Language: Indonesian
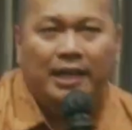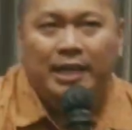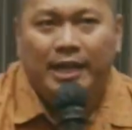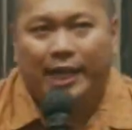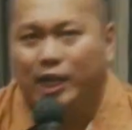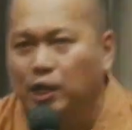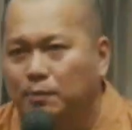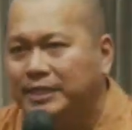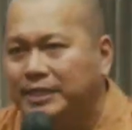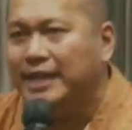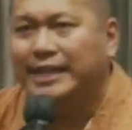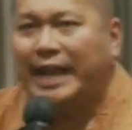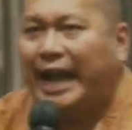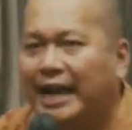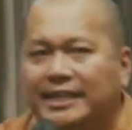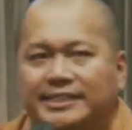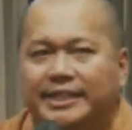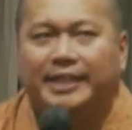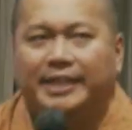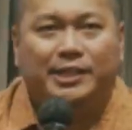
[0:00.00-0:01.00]
hidup saya nggak
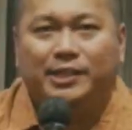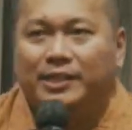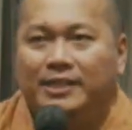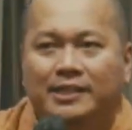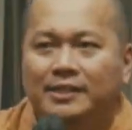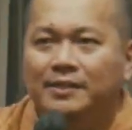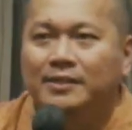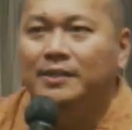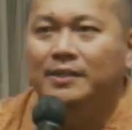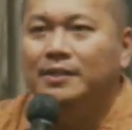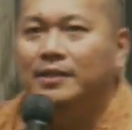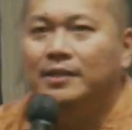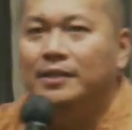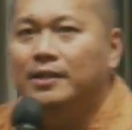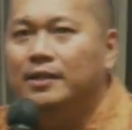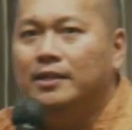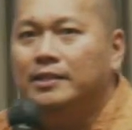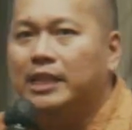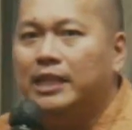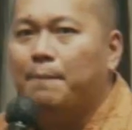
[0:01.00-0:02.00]
asik nih.
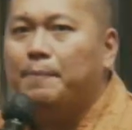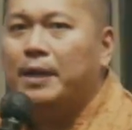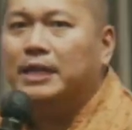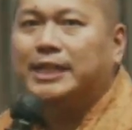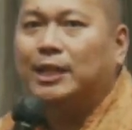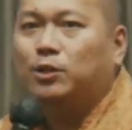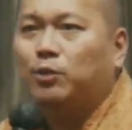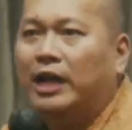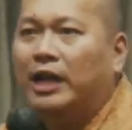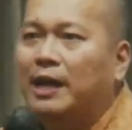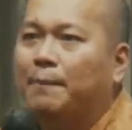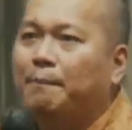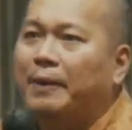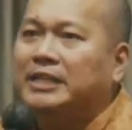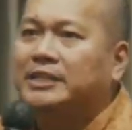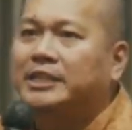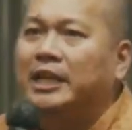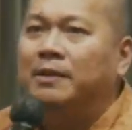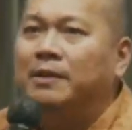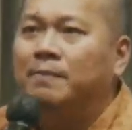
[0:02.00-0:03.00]
Tapi satu hal yang
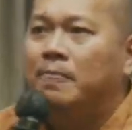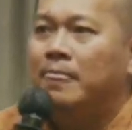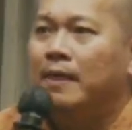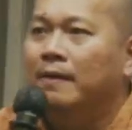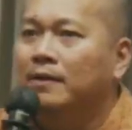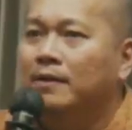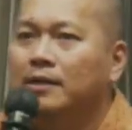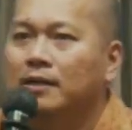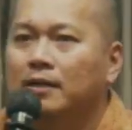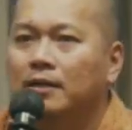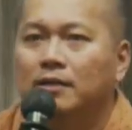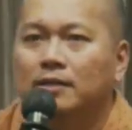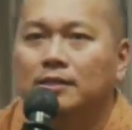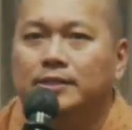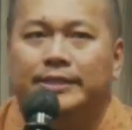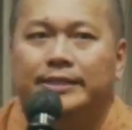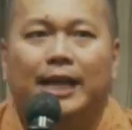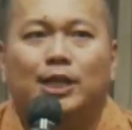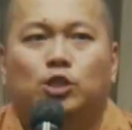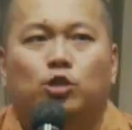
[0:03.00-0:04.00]
pasti,
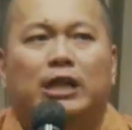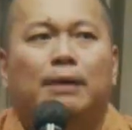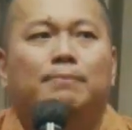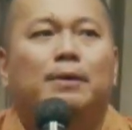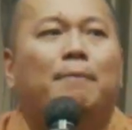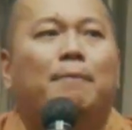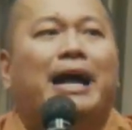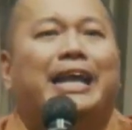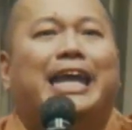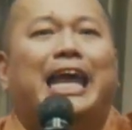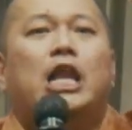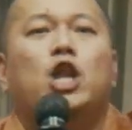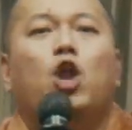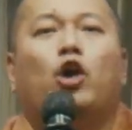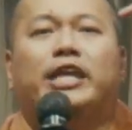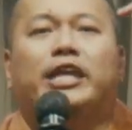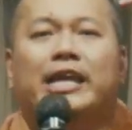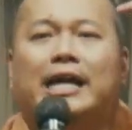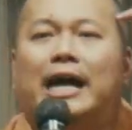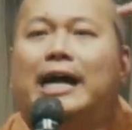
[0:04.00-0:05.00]
saya suka memakai
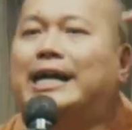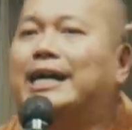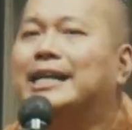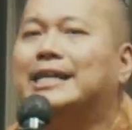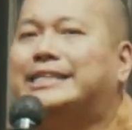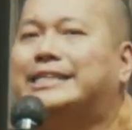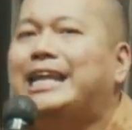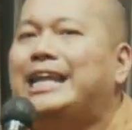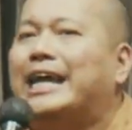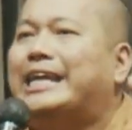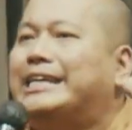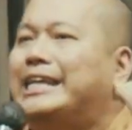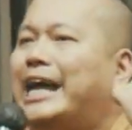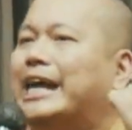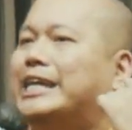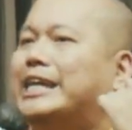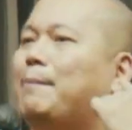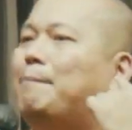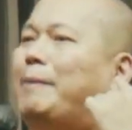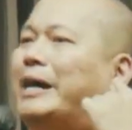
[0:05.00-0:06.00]
logika karena saya
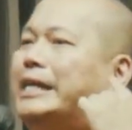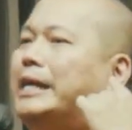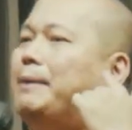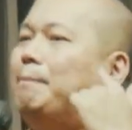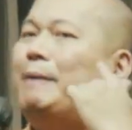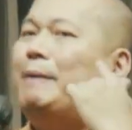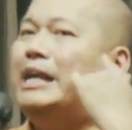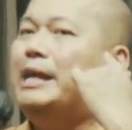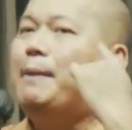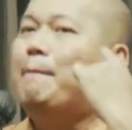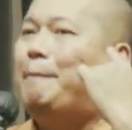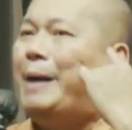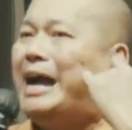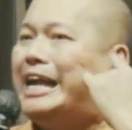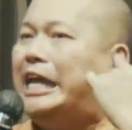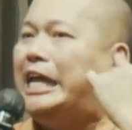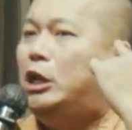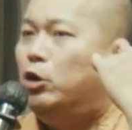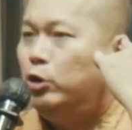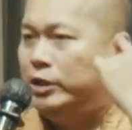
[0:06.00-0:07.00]
laki-laki yang pakai, paling
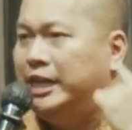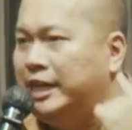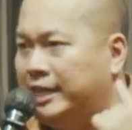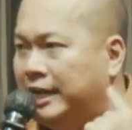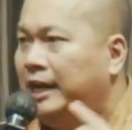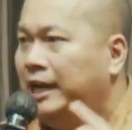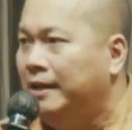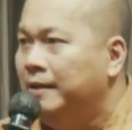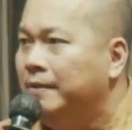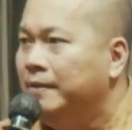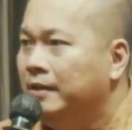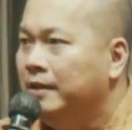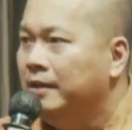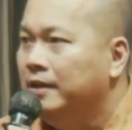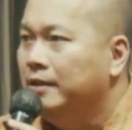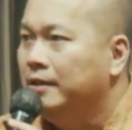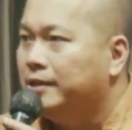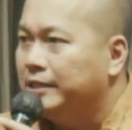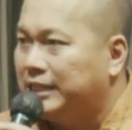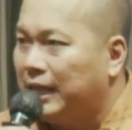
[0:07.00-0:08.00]
pakai logika.
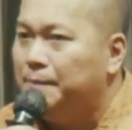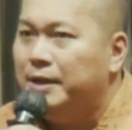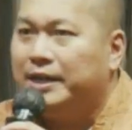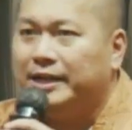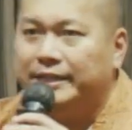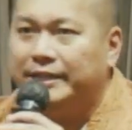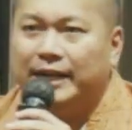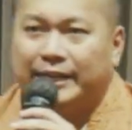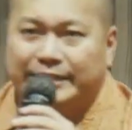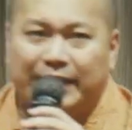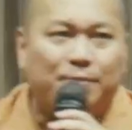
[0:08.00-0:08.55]
Tetapi ketika saya